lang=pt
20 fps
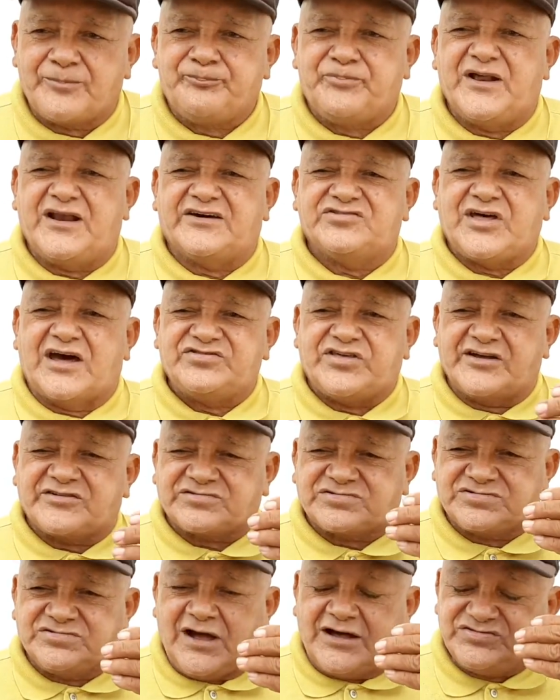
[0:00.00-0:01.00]
pela ded
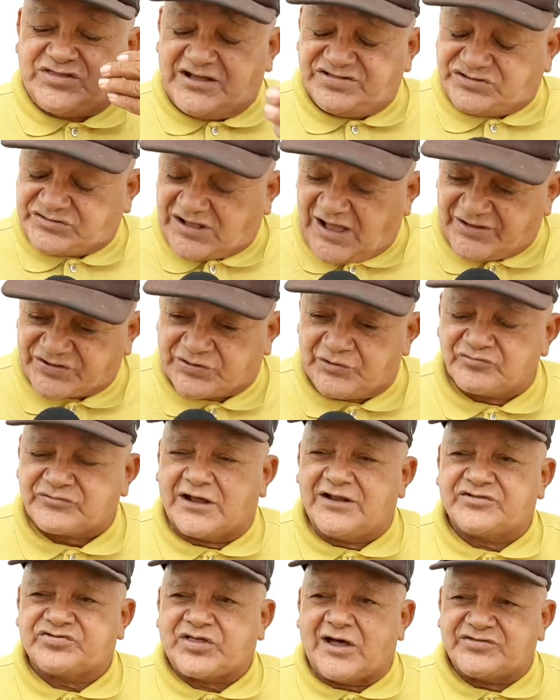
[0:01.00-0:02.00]
a dedicação que
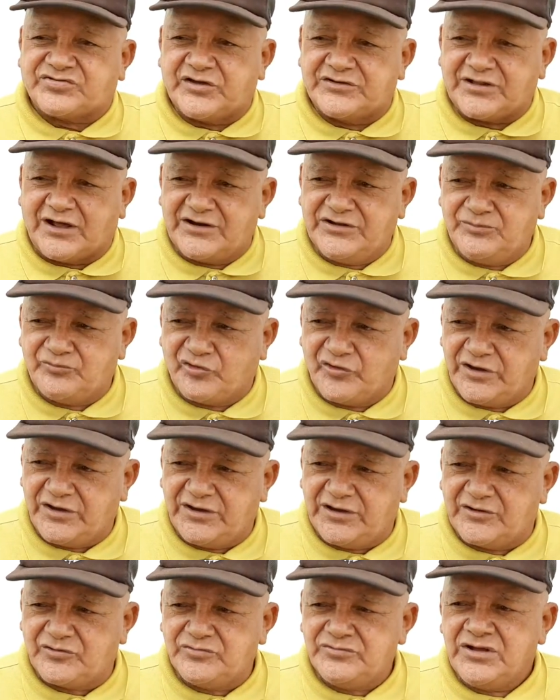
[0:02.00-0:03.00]
ela está tendo a
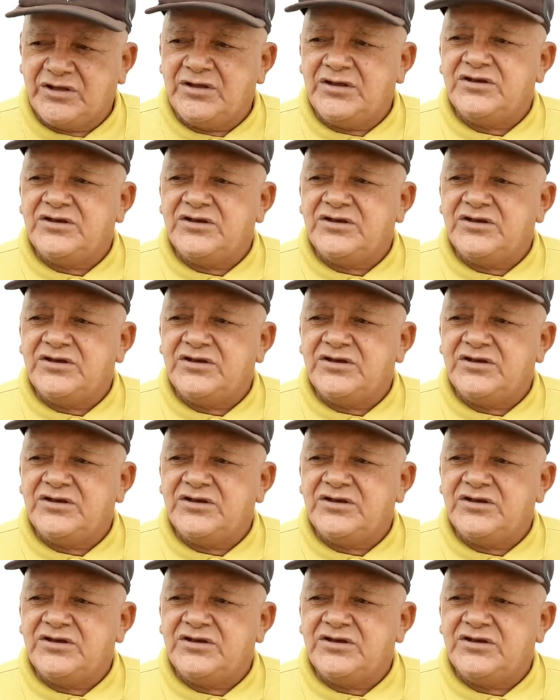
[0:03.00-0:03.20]
Limoeiro.